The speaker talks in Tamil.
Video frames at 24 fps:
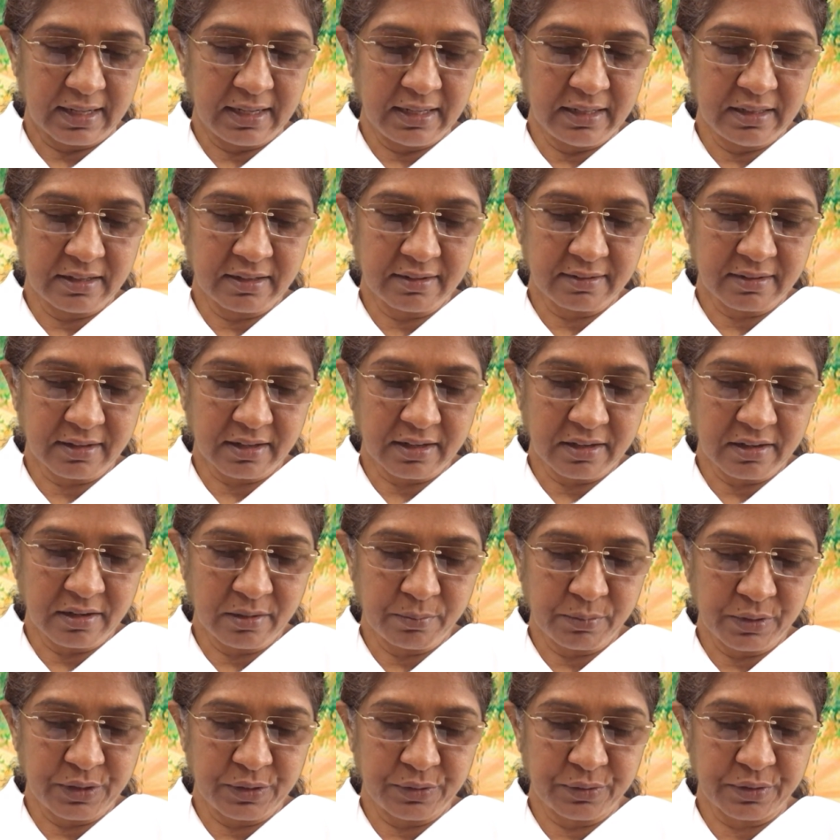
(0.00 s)
இந்த
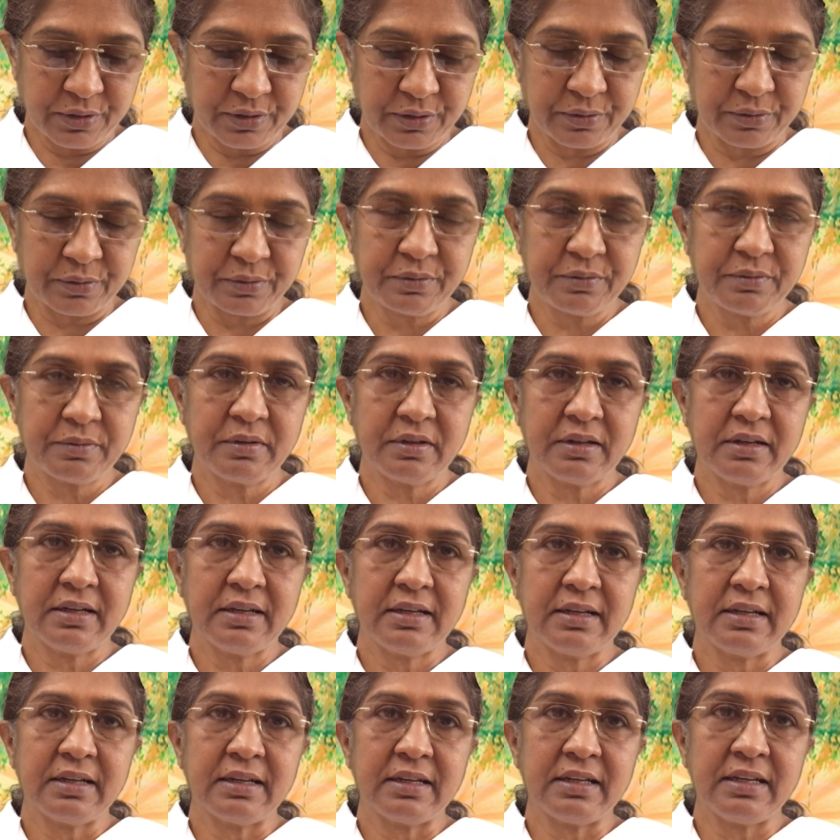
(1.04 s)
சங்கம யுகம்
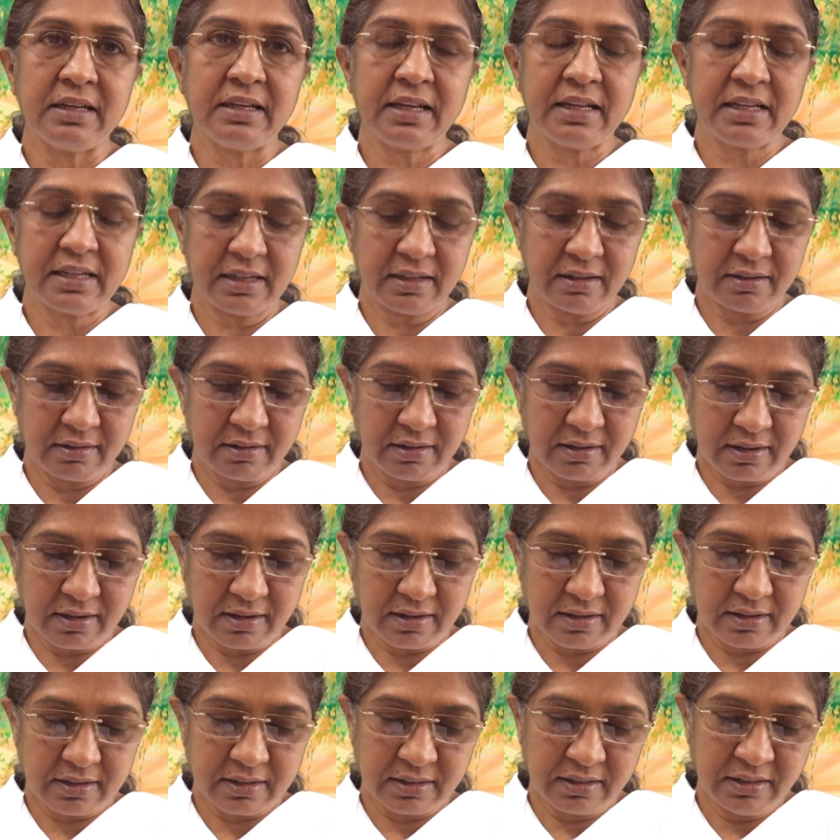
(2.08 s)

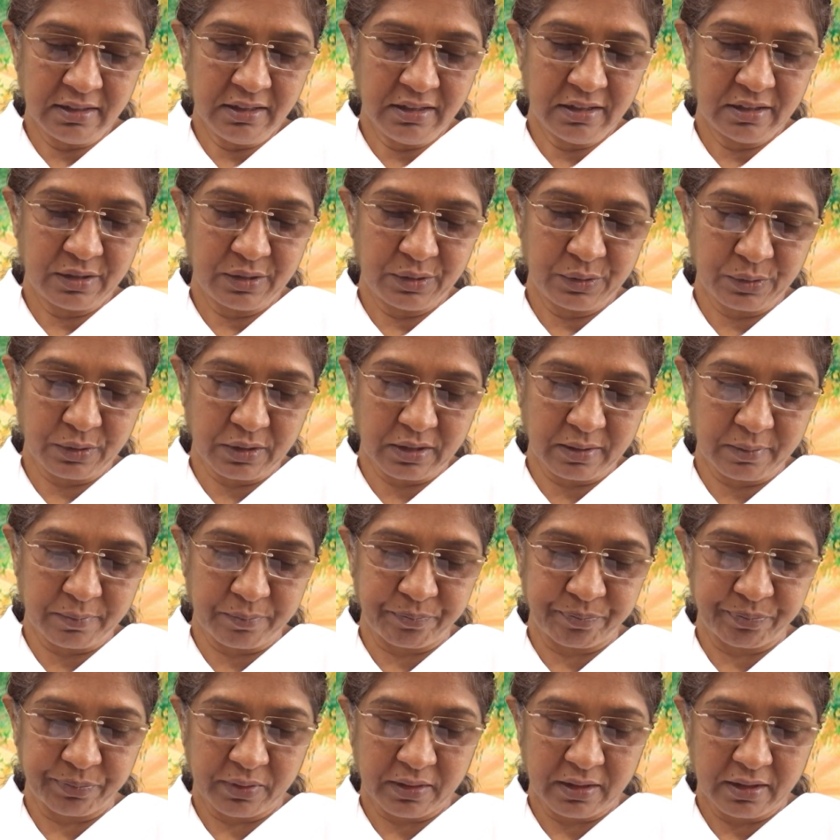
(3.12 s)
நினைக்கிறதுக்கான
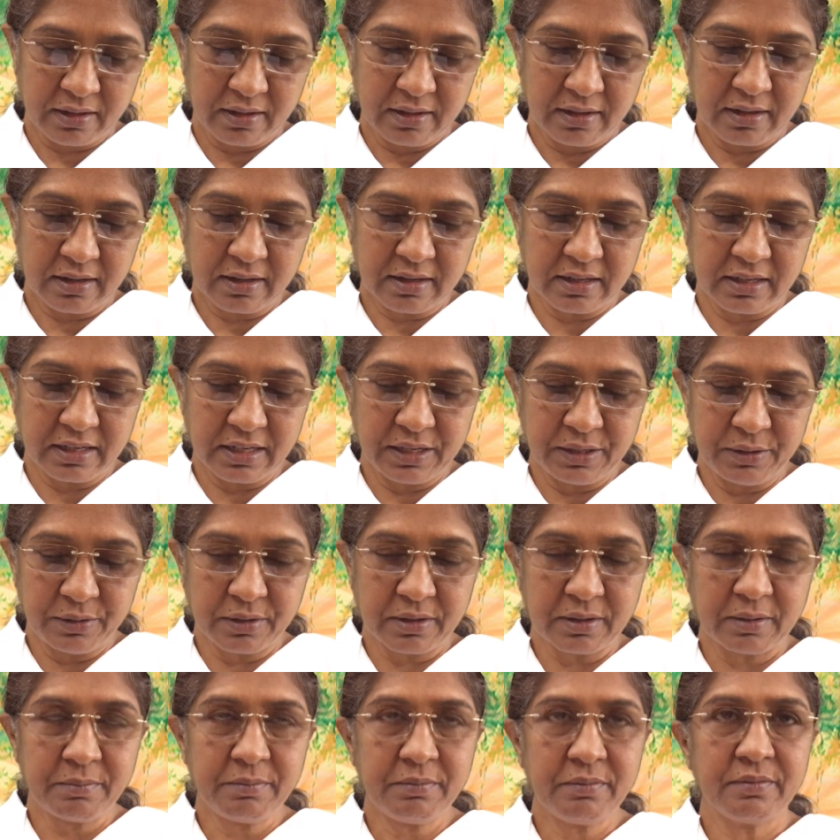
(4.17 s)
யுகம்
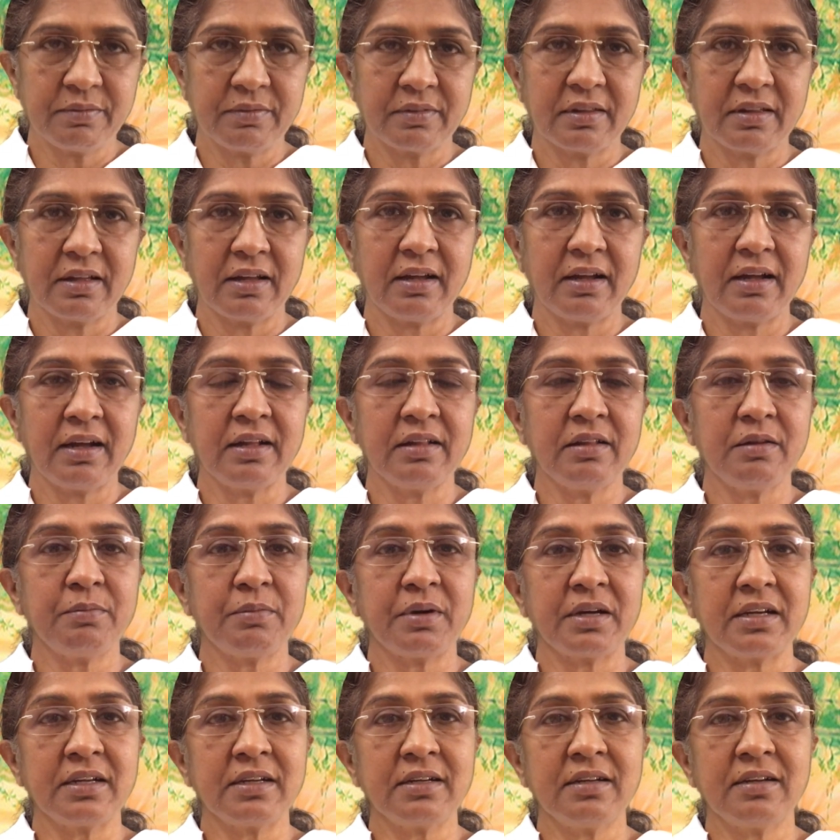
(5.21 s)
கலியுகம் அது
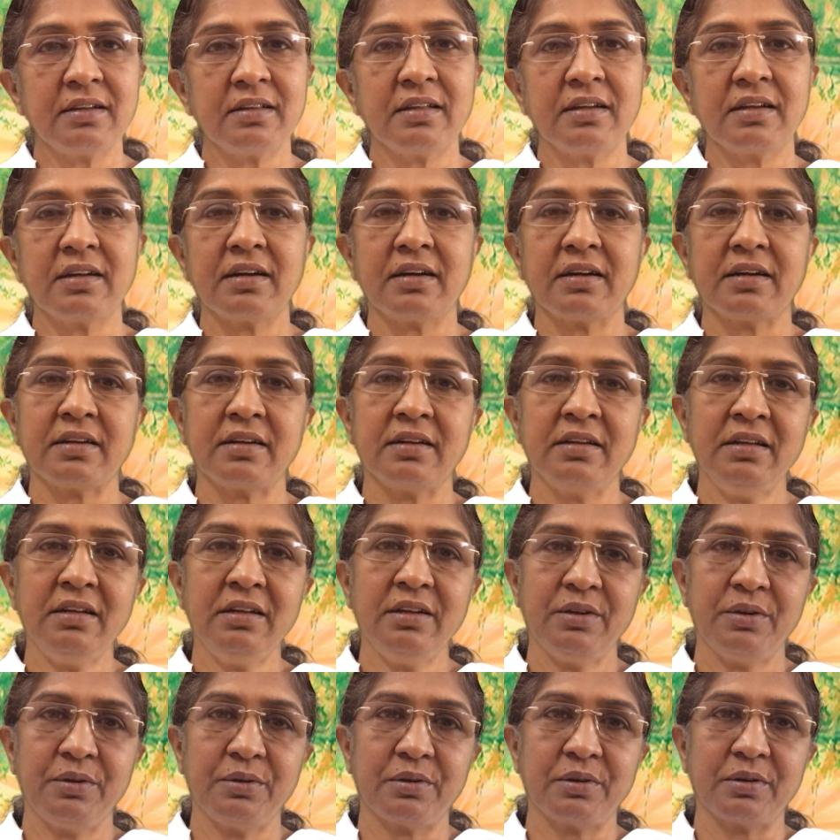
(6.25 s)
மறக்கிறதுக்கான
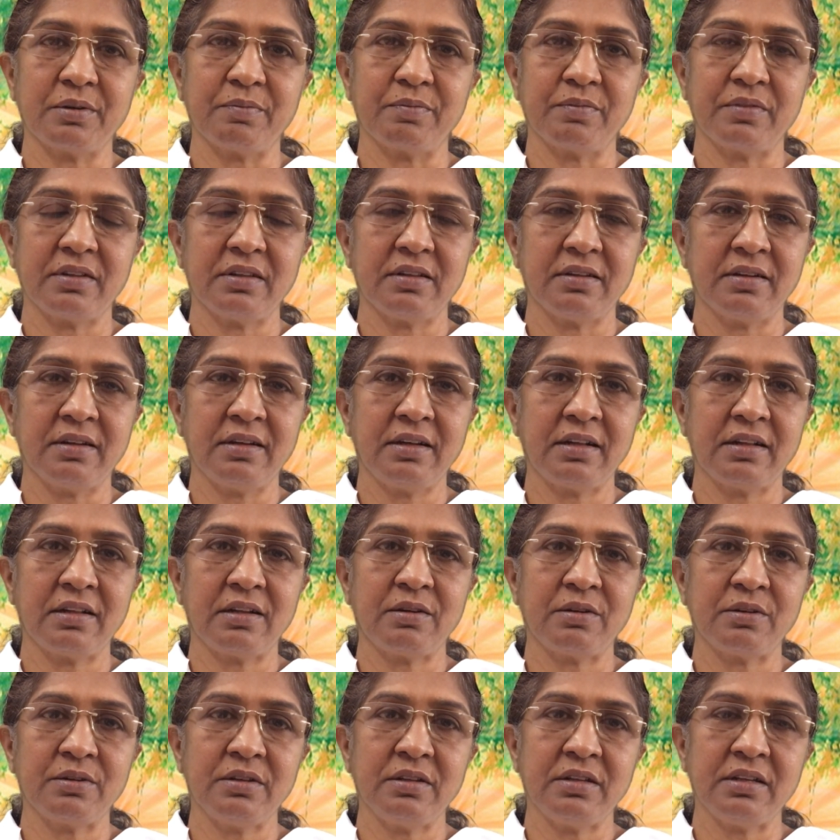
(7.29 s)
யுகம்
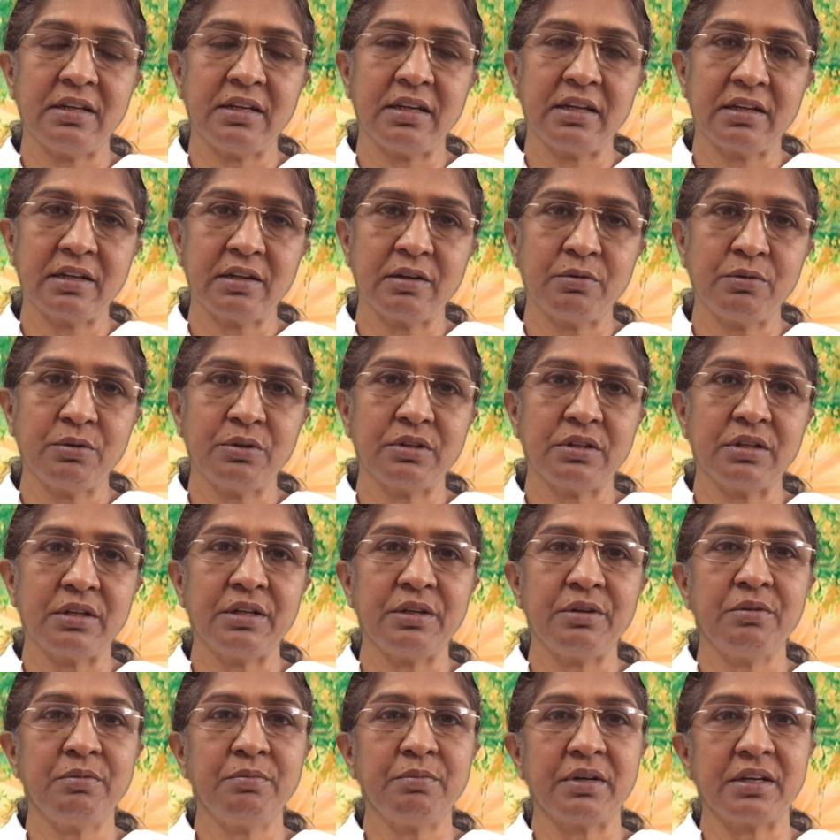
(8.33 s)
அதாவது நினைக்கவும்
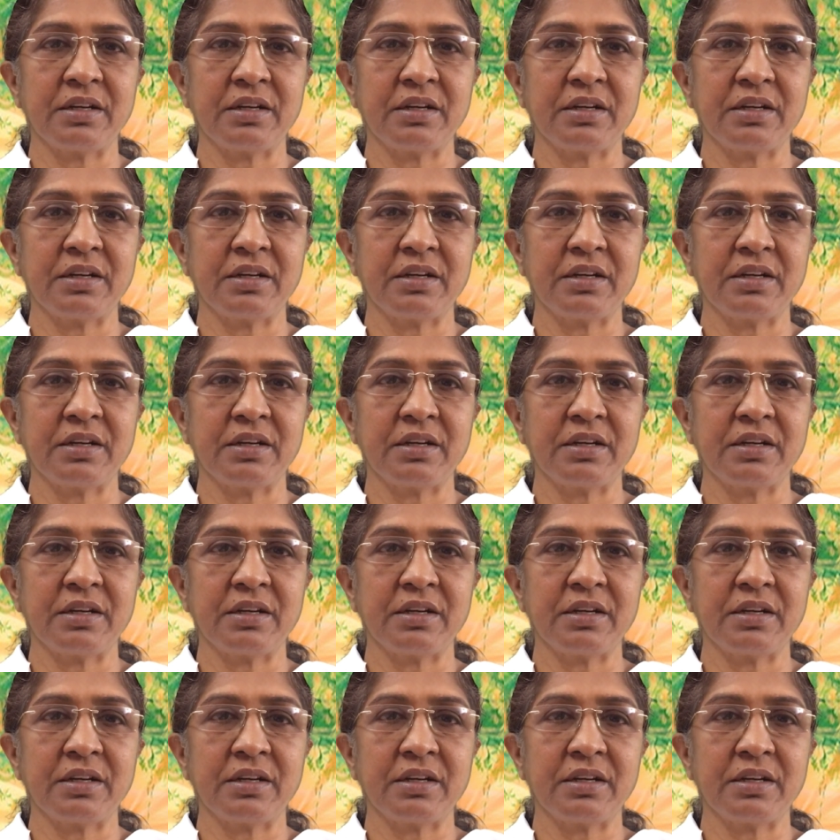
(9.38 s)
தெரியும்